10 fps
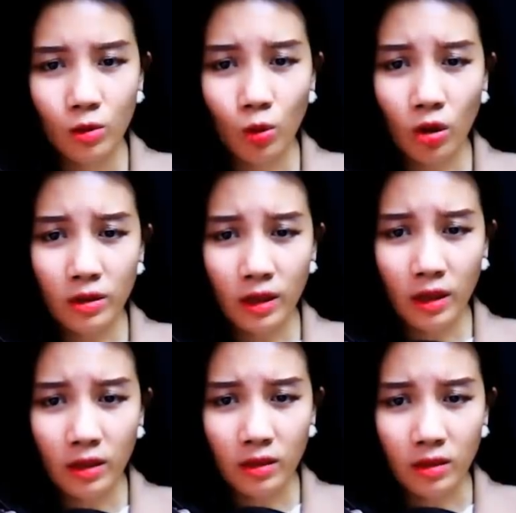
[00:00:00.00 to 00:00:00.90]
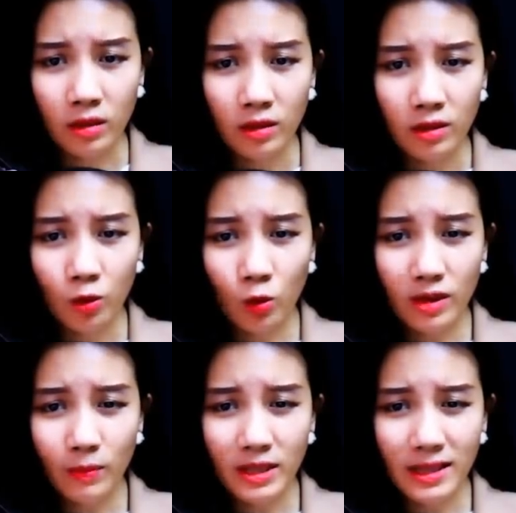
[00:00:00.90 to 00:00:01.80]
Cô có tin Cô
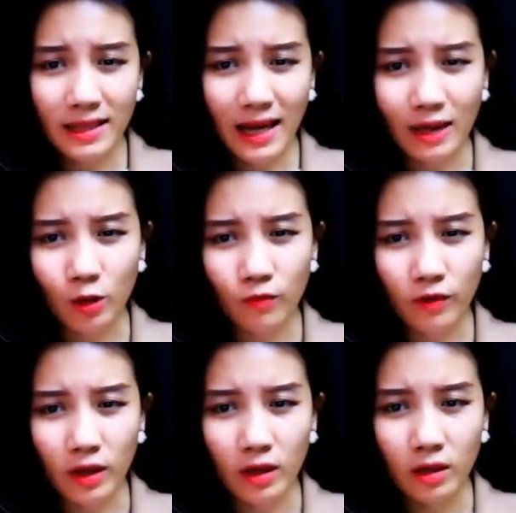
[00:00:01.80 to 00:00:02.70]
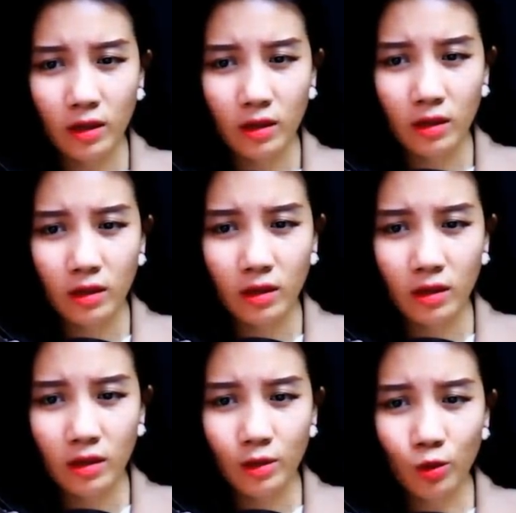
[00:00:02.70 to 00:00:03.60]
sẽ bị sa thải không vậy?
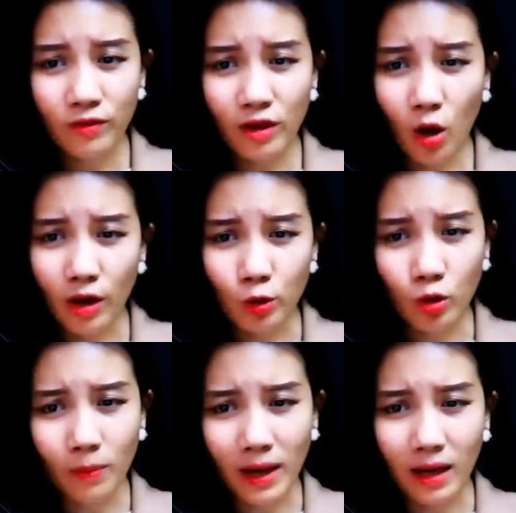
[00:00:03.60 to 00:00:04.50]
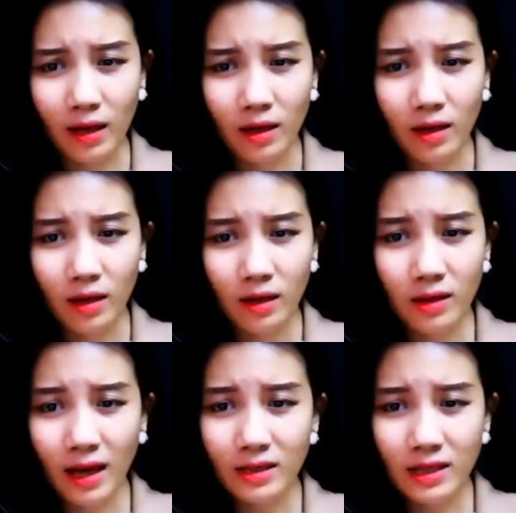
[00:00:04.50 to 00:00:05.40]
Tôi vừa hỏi cô cơ mà
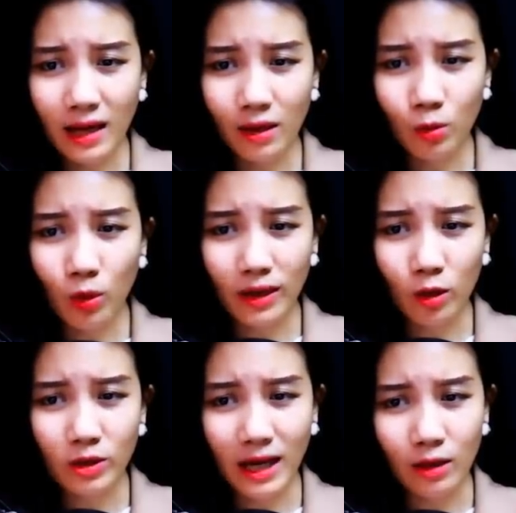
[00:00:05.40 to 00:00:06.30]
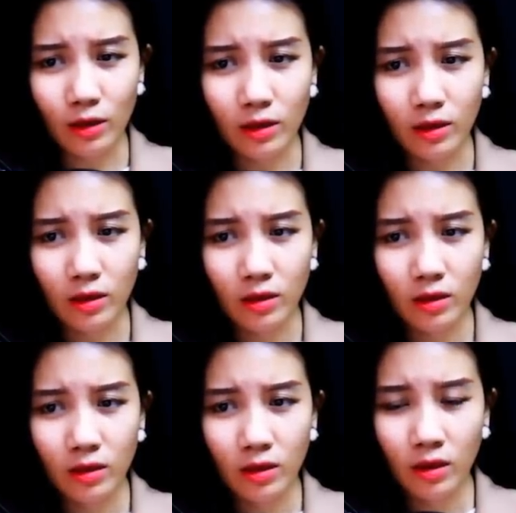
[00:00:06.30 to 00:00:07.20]
Tại sao cô lại không trả lời?
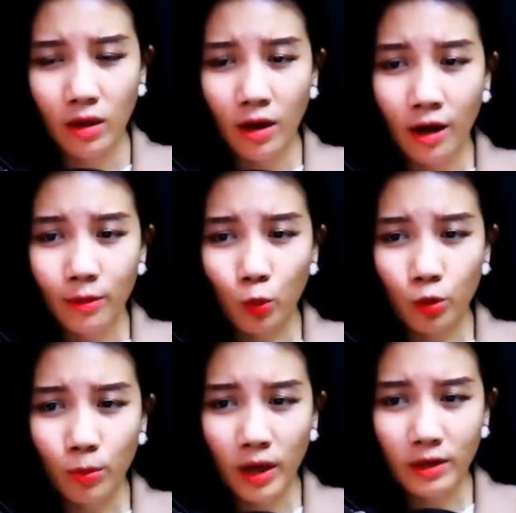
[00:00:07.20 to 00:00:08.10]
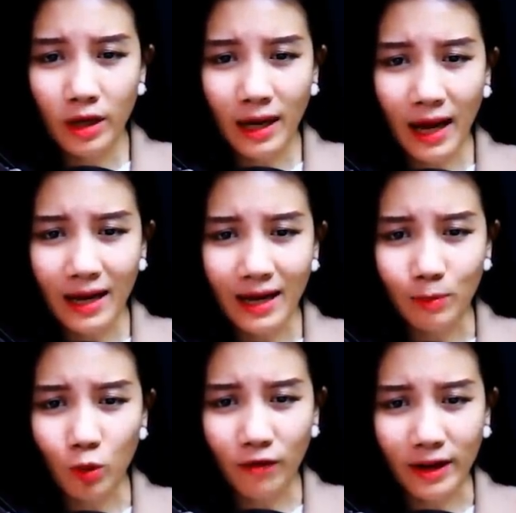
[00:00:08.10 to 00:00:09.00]
Muốn biết đây là ai
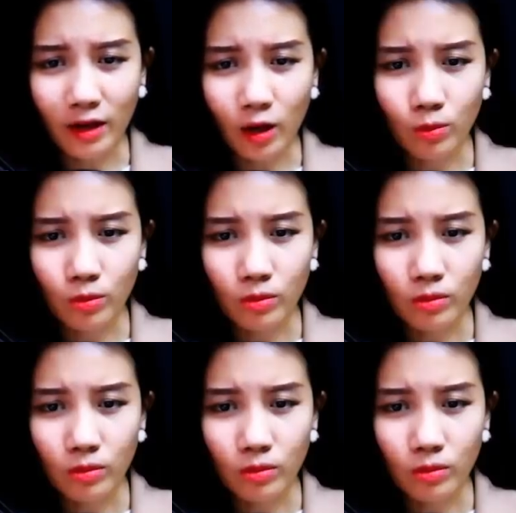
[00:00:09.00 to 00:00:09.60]
lắm có phải không?